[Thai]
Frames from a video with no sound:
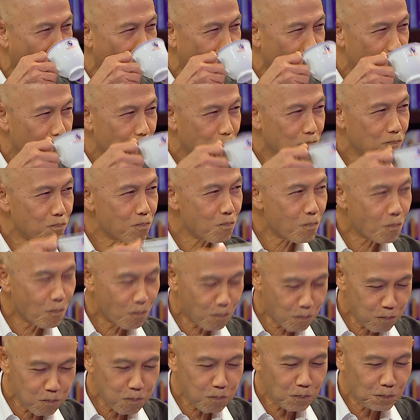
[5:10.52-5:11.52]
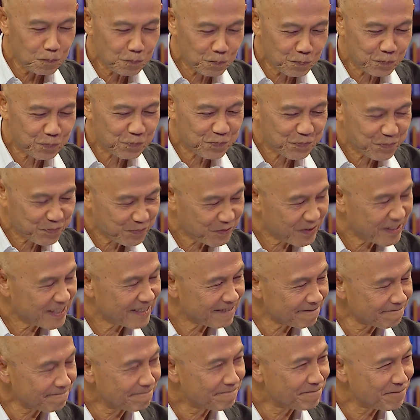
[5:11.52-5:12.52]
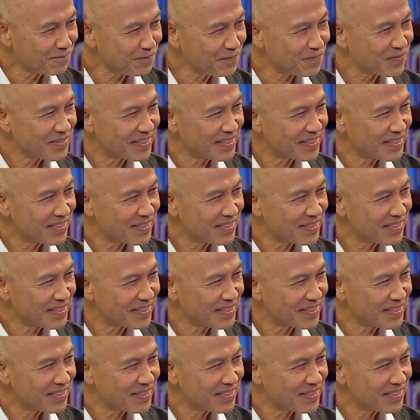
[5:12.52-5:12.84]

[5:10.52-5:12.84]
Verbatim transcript: ไปอีกยุคหนึ่งเลยเพราะฉะนั้นเนี่ยต้องดู